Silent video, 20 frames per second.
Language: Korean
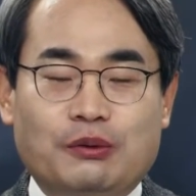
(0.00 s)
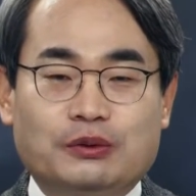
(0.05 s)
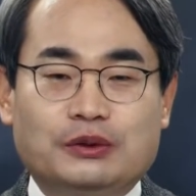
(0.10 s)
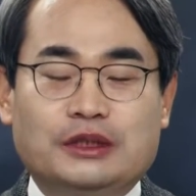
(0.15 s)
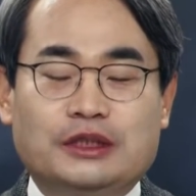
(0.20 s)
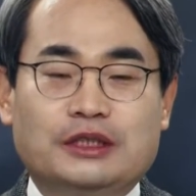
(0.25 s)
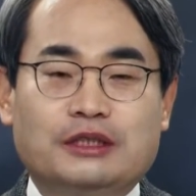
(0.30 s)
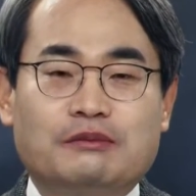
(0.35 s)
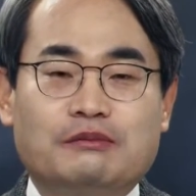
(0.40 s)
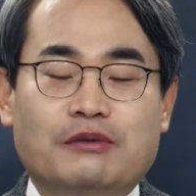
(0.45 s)

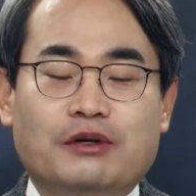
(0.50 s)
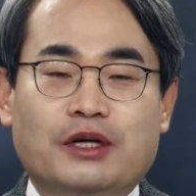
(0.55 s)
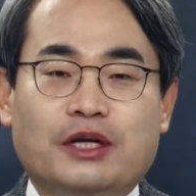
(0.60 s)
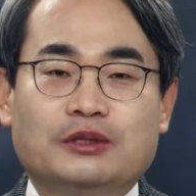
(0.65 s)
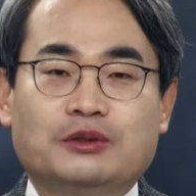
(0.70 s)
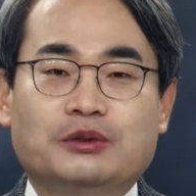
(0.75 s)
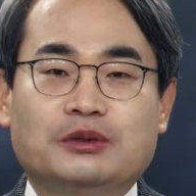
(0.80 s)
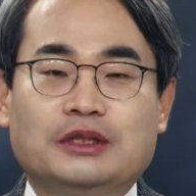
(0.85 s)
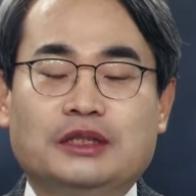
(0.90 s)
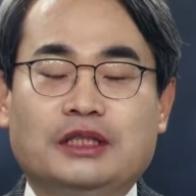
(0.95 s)
지금 뭐
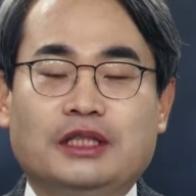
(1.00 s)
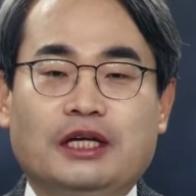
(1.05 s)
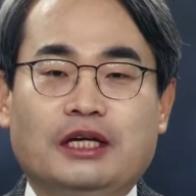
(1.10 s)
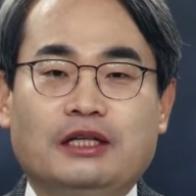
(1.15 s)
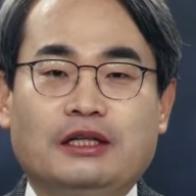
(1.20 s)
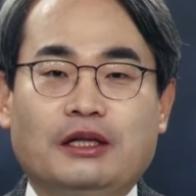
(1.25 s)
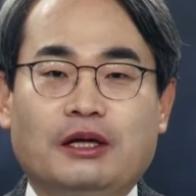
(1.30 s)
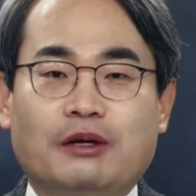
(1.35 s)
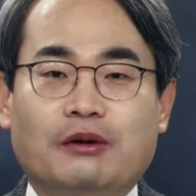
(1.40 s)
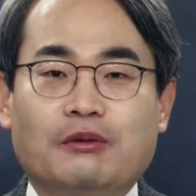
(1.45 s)
계속 진행이
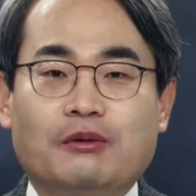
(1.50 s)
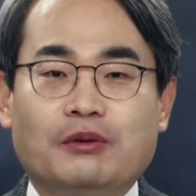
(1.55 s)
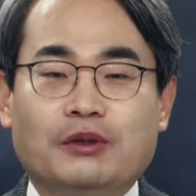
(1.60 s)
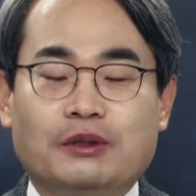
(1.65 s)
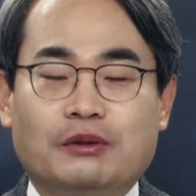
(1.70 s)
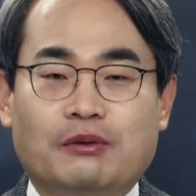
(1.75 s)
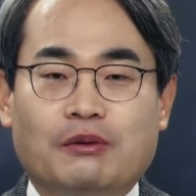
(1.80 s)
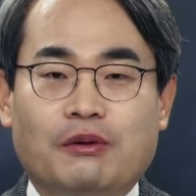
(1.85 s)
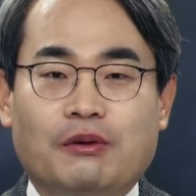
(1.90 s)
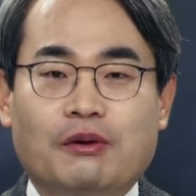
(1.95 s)
되고
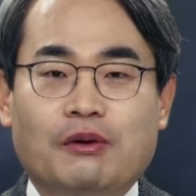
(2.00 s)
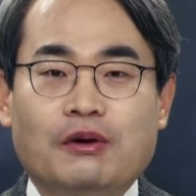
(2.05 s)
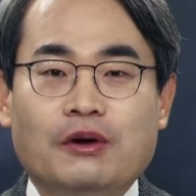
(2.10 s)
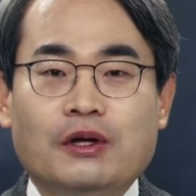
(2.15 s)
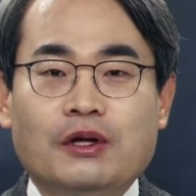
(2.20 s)
있고